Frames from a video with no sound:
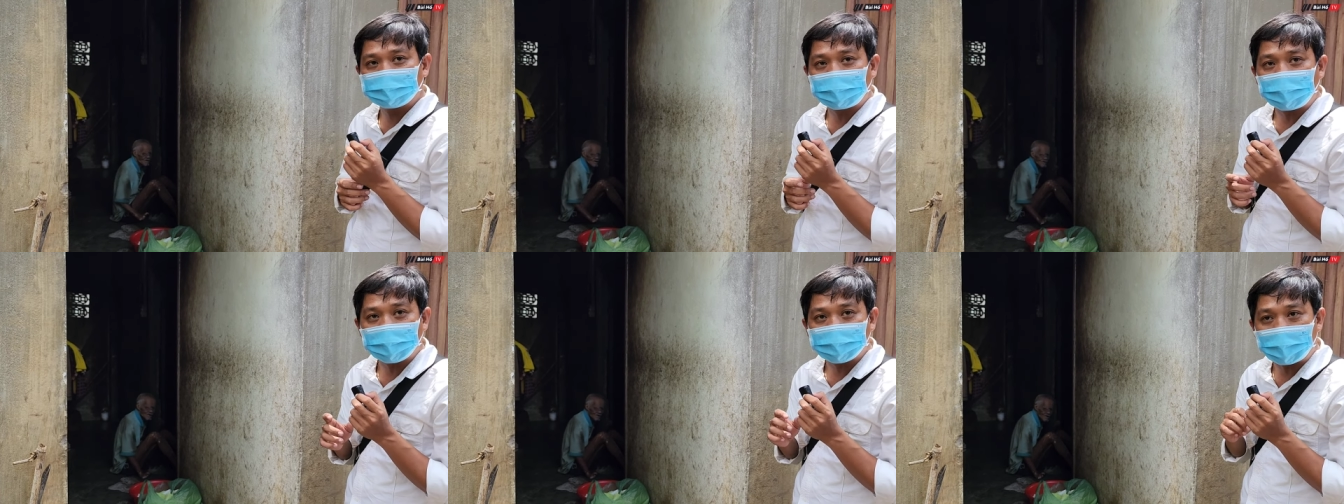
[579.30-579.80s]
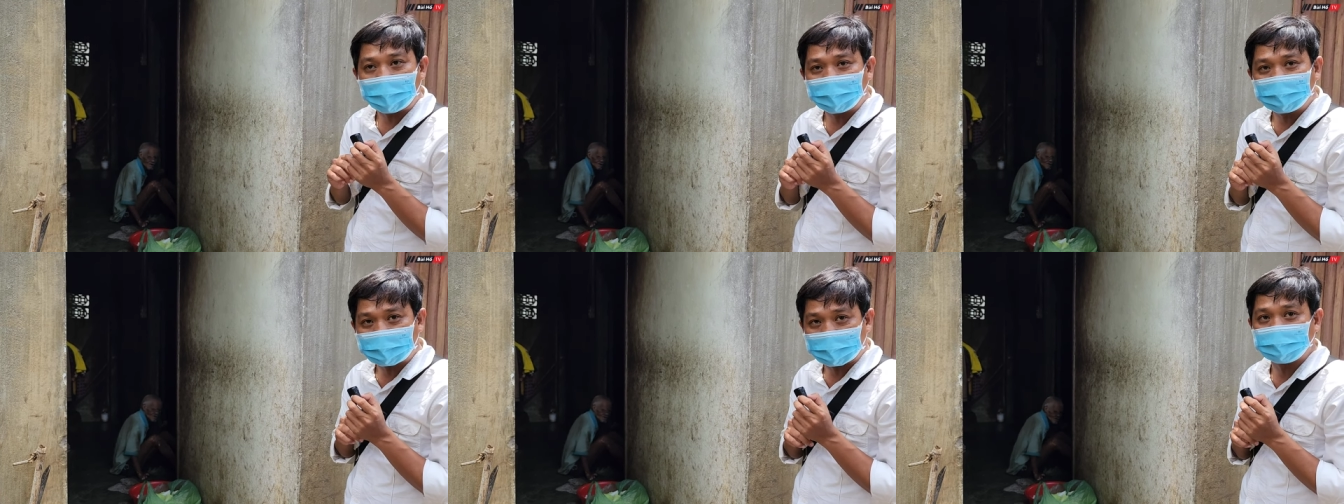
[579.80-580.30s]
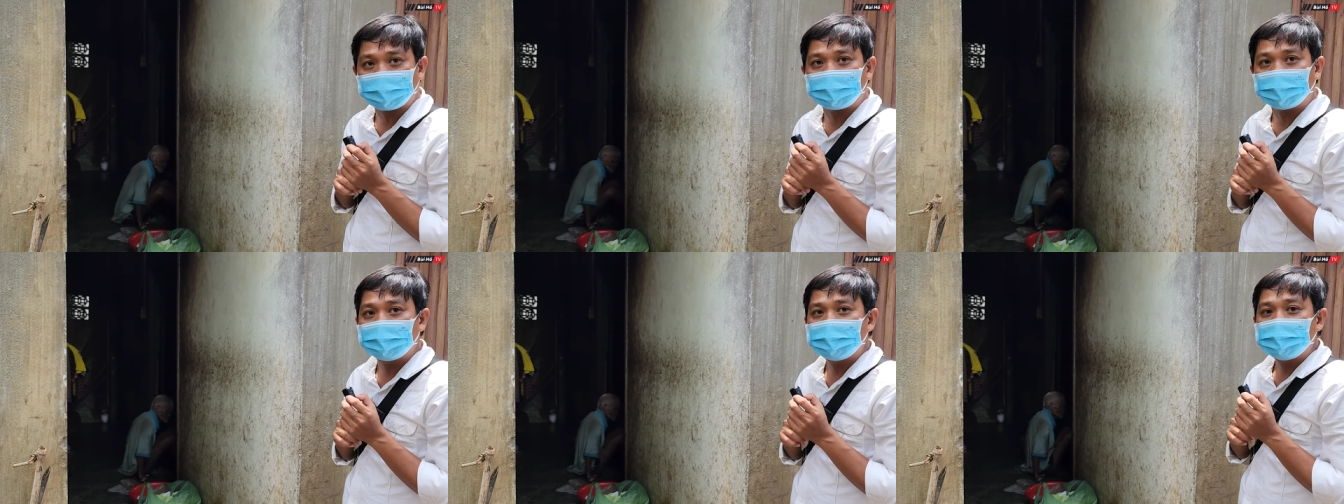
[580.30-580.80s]
tôi bán trăng cho
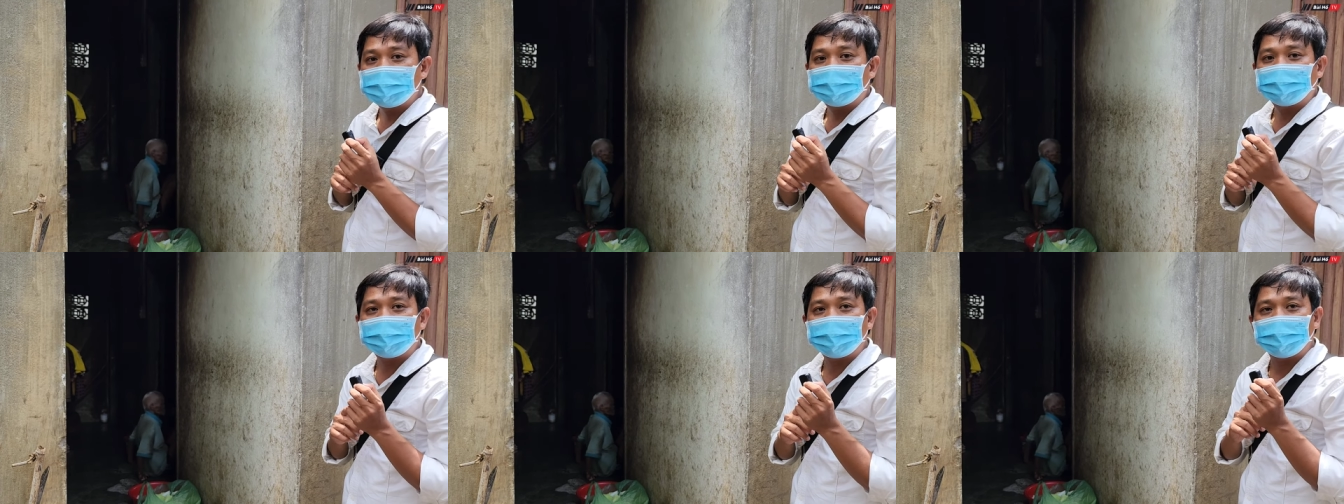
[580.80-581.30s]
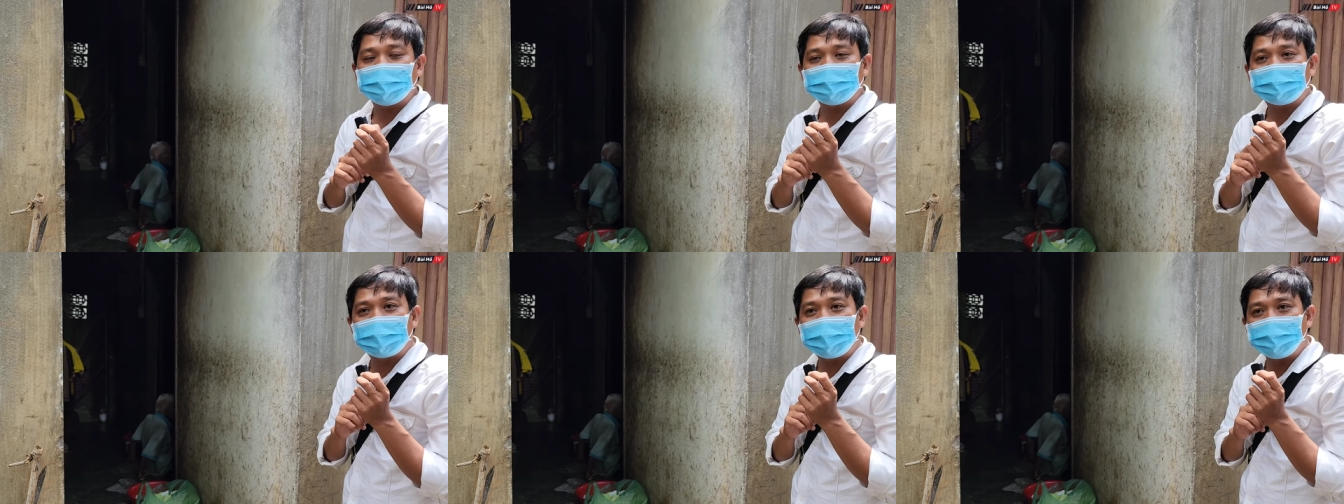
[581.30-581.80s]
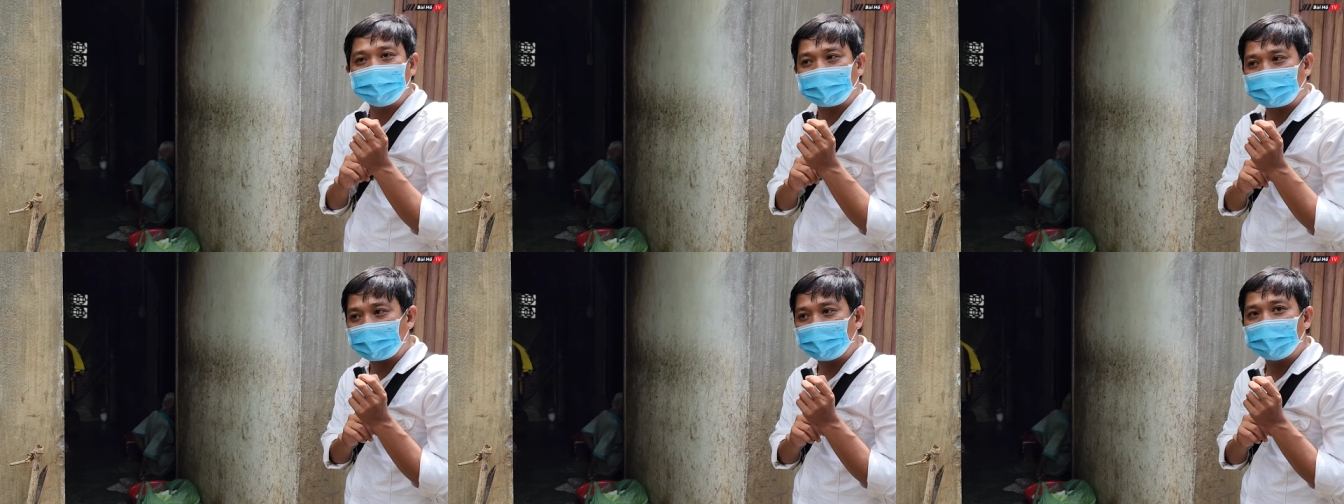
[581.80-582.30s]
vì khi mà
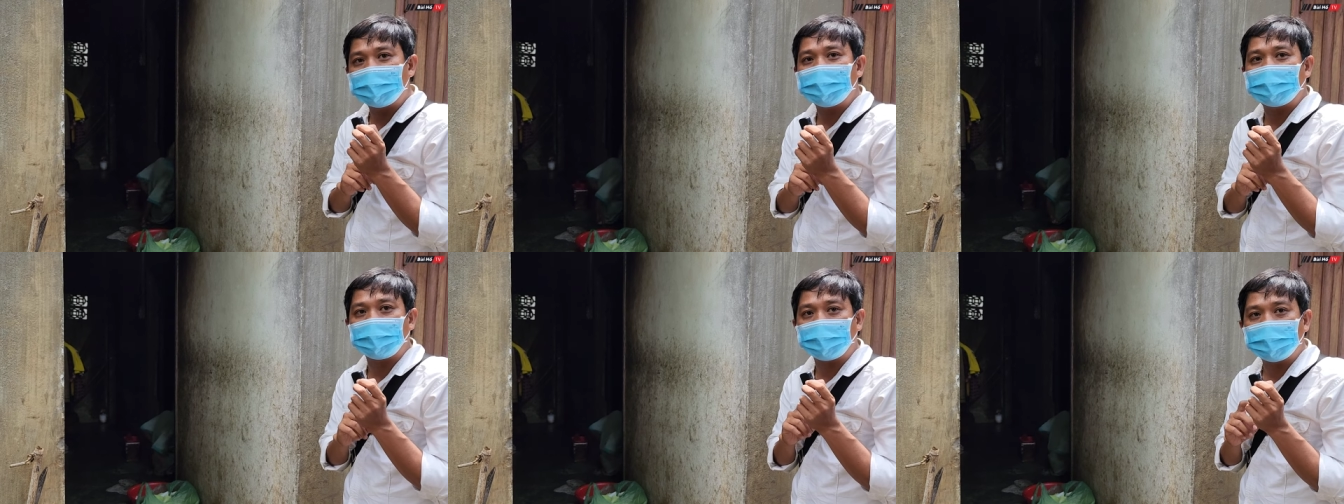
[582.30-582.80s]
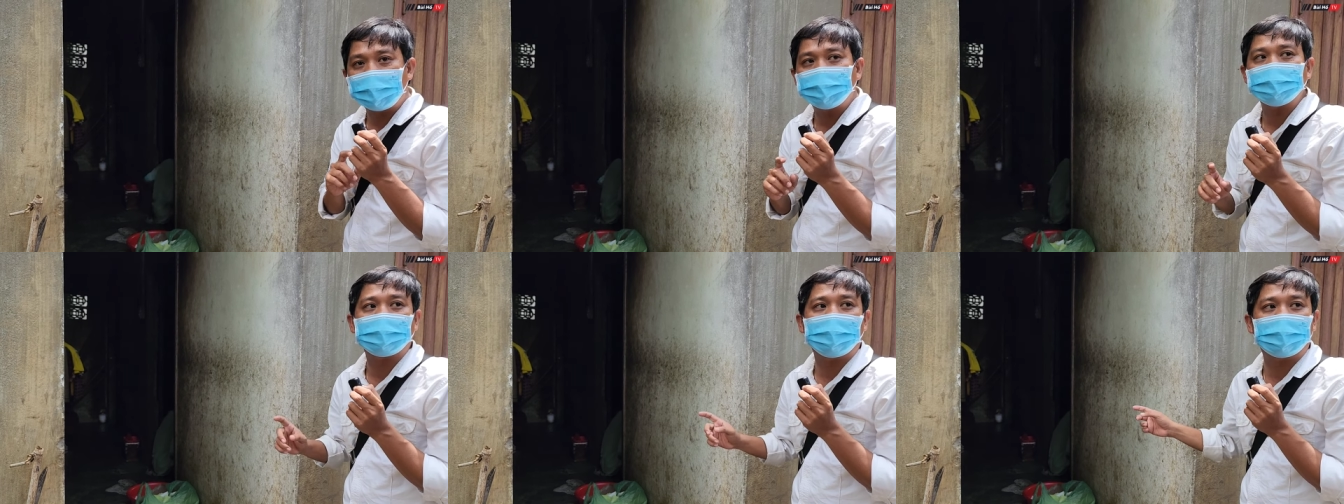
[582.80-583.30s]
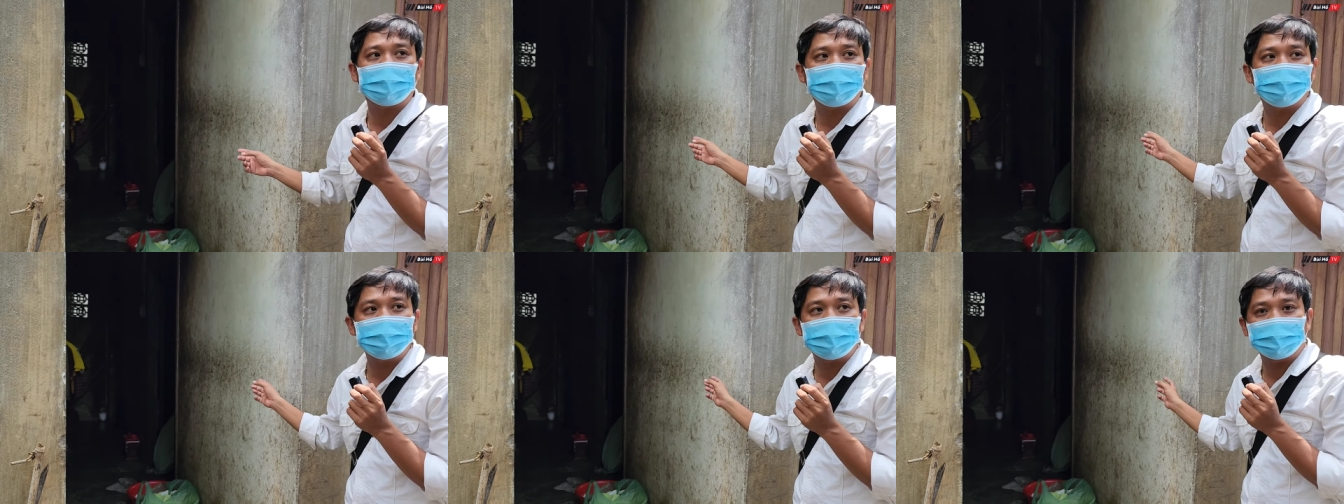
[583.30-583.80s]
trăng lên là nỗi khiếp sợ đối
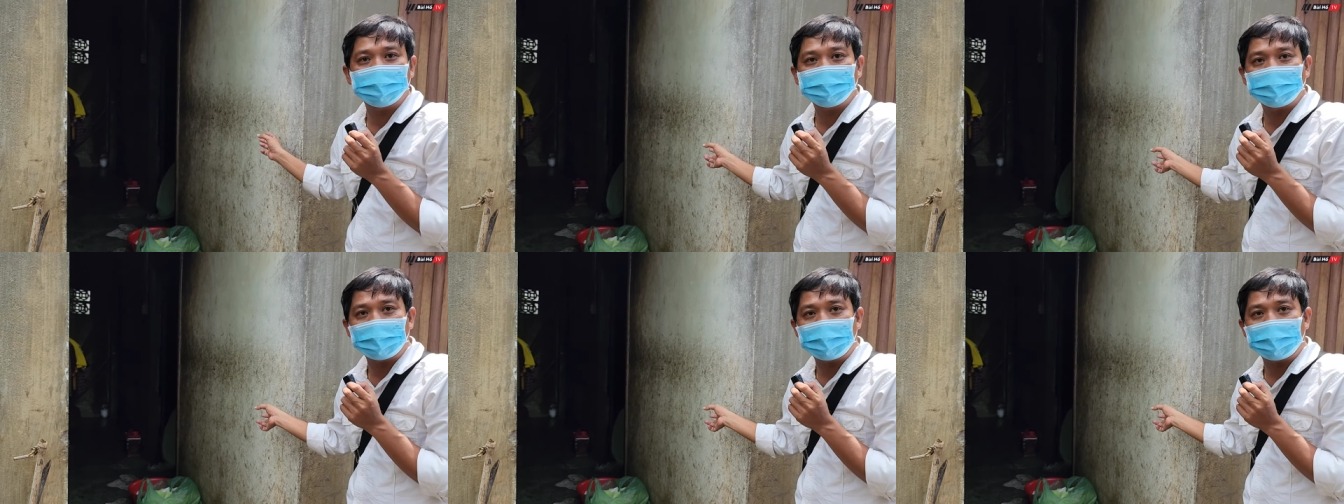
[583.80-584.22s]
với những